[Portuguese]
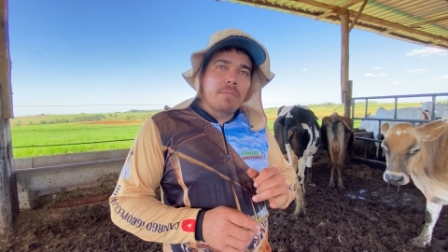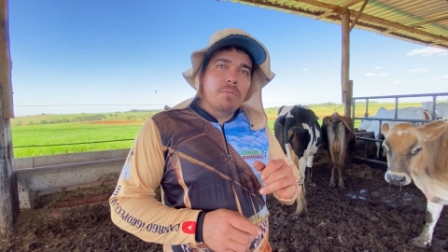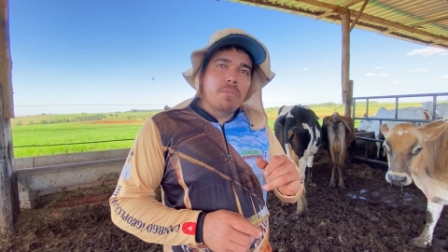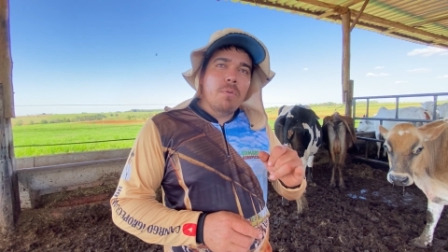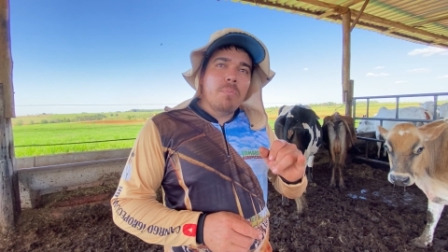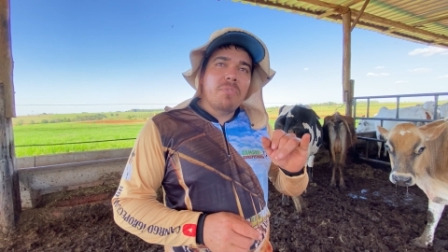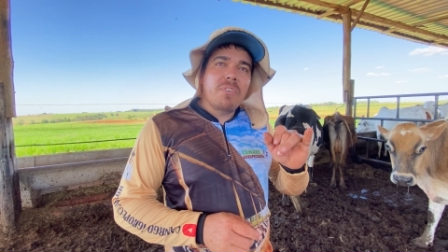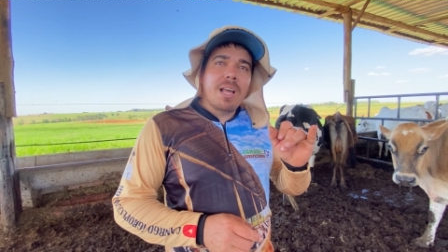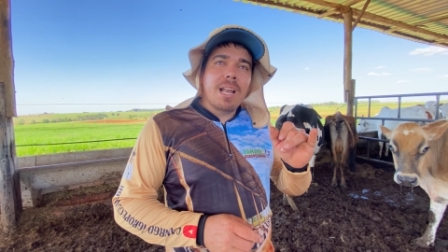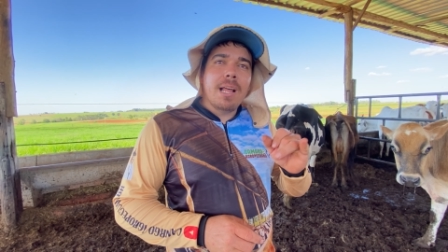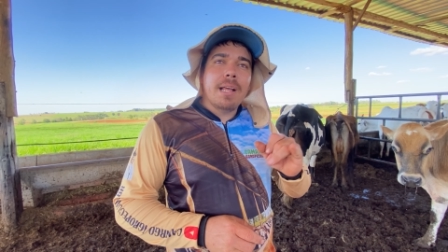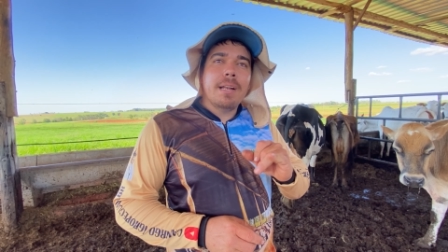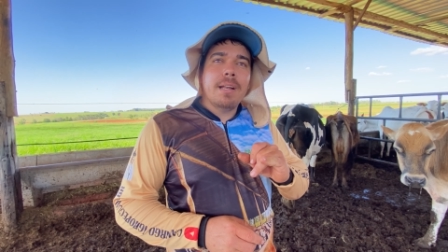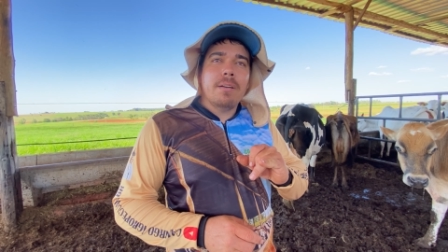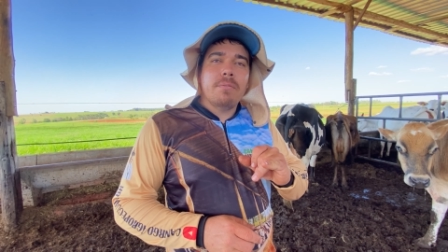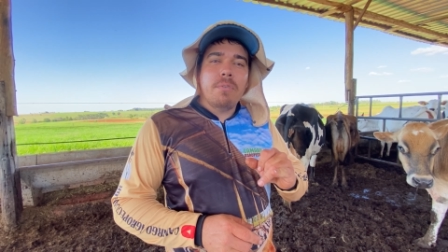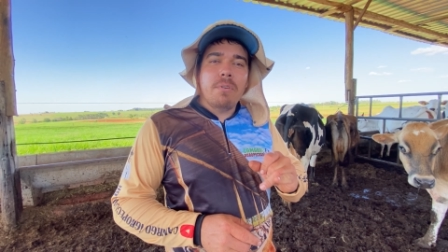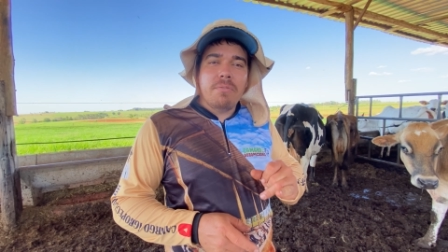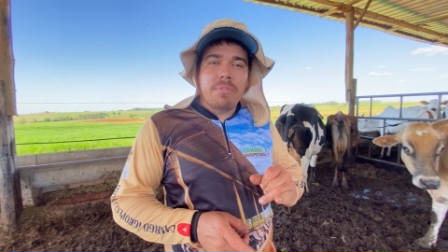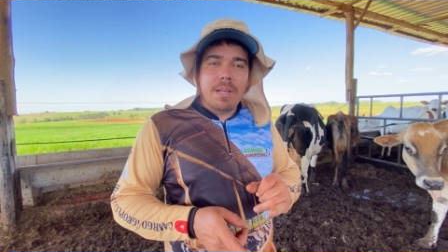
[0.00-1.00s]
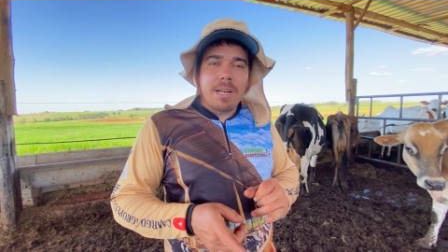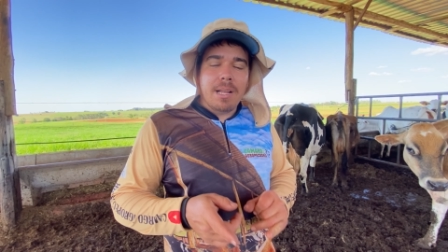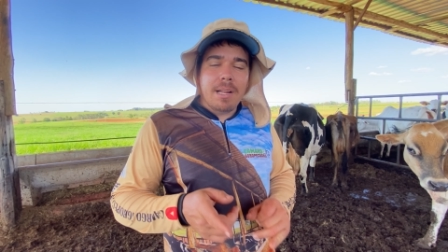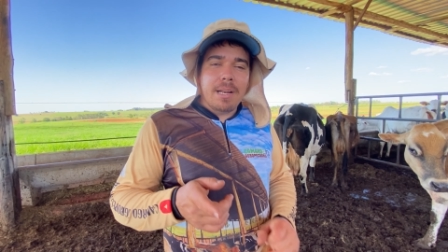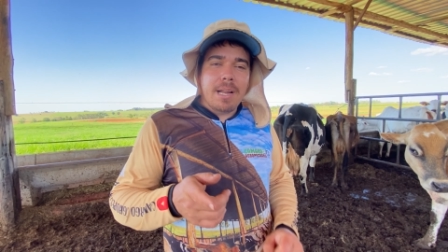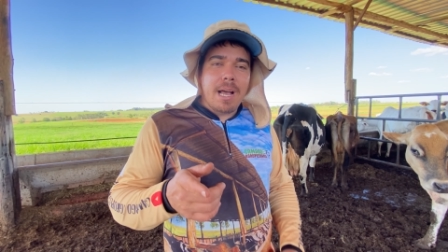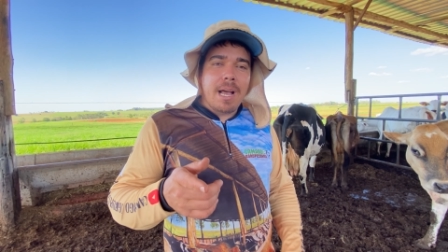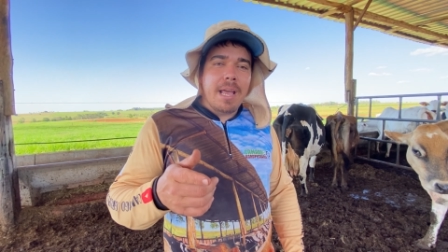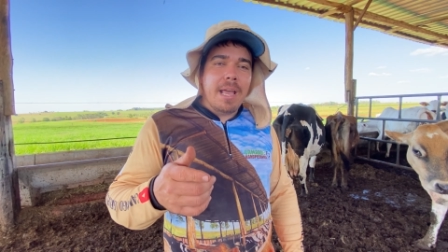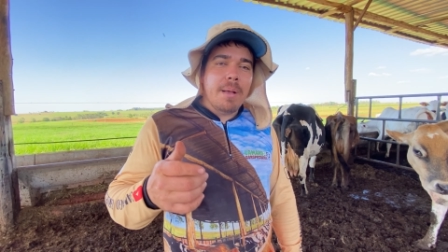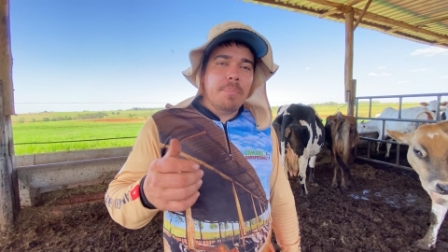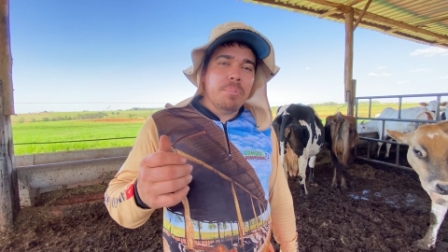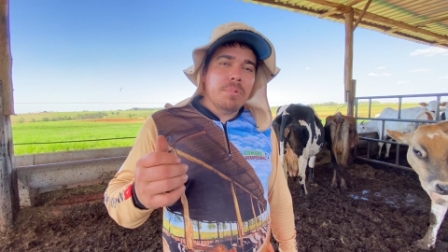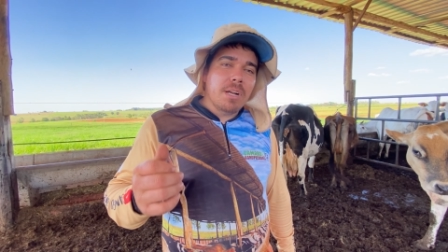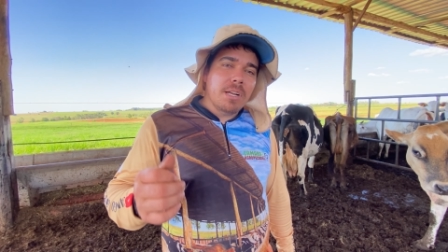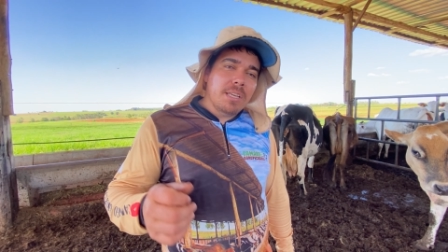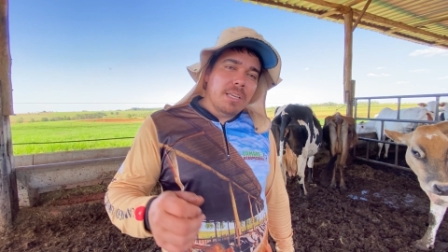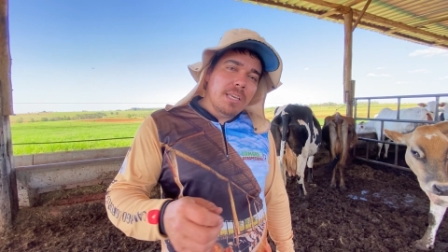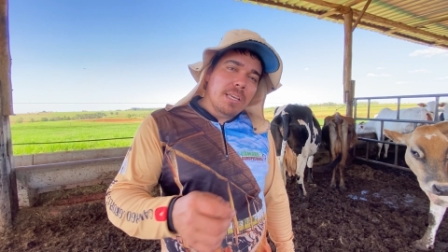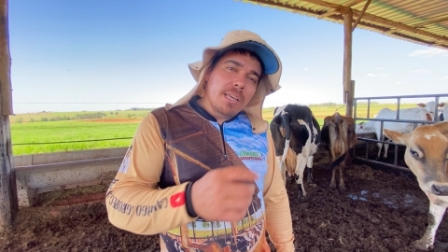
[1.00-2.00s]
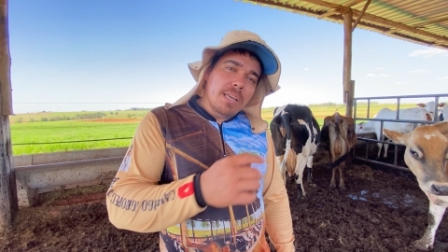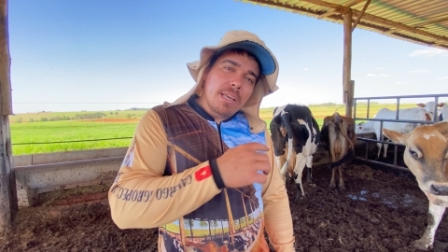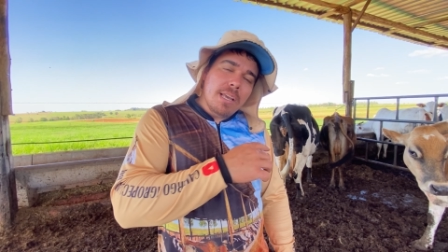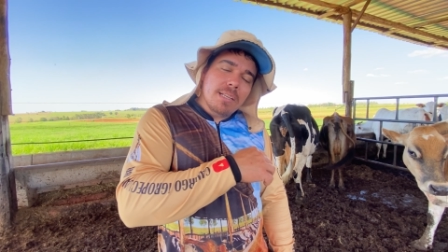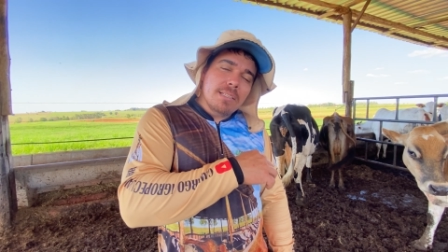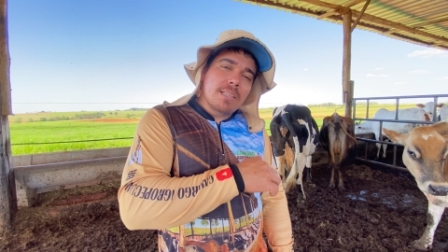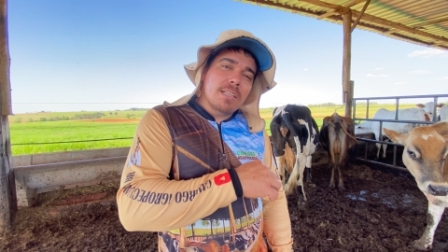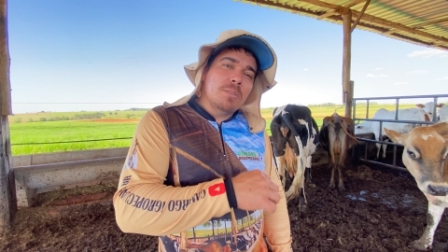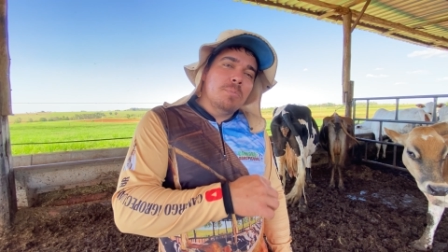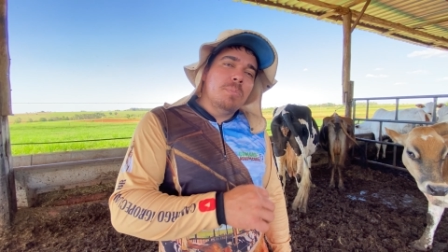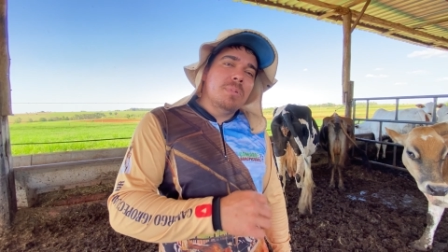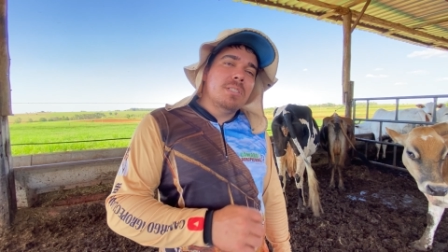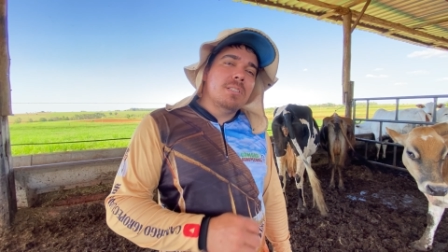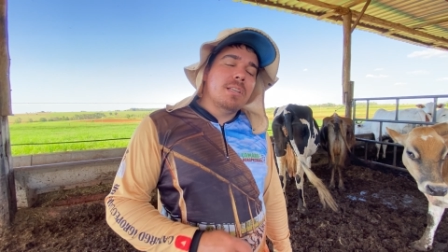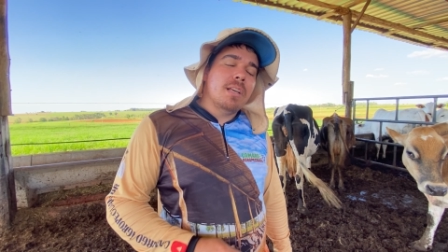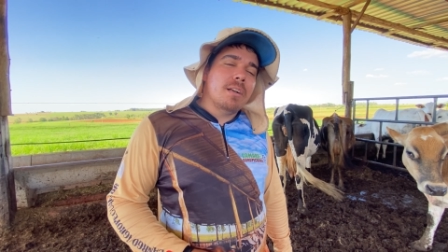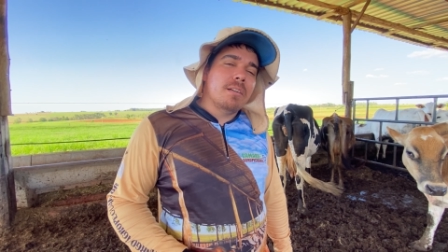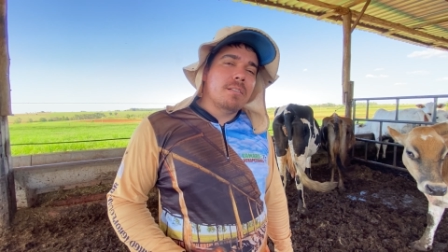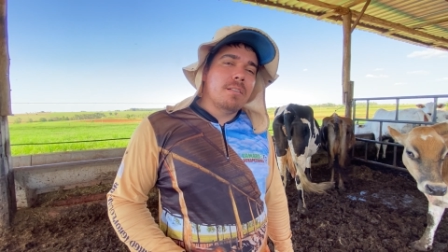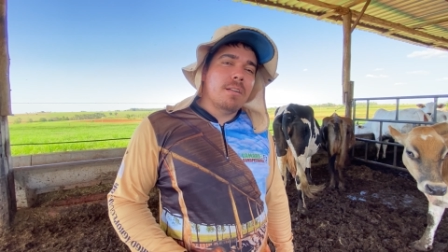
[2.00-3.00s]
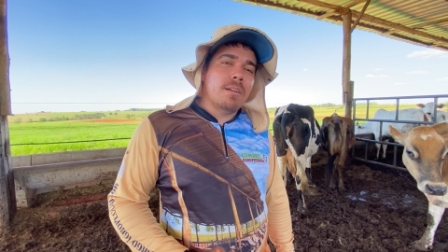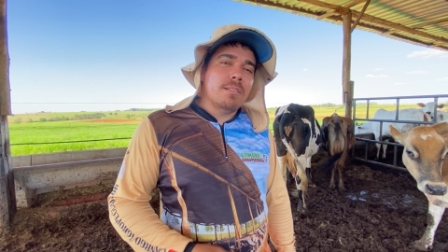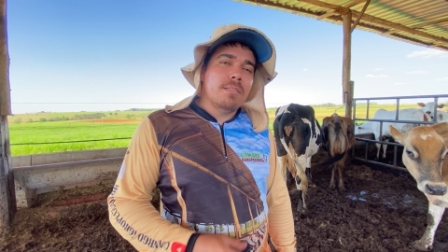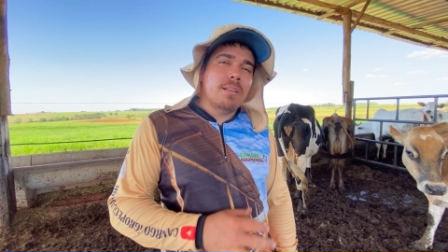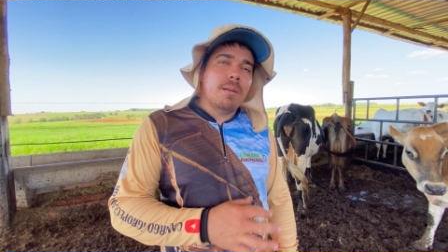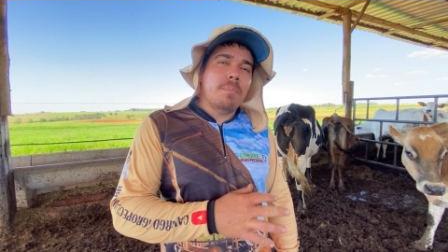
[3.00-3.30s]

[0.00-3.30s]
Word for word: Vou falar, na, vou falar na época que essas bezerras que nós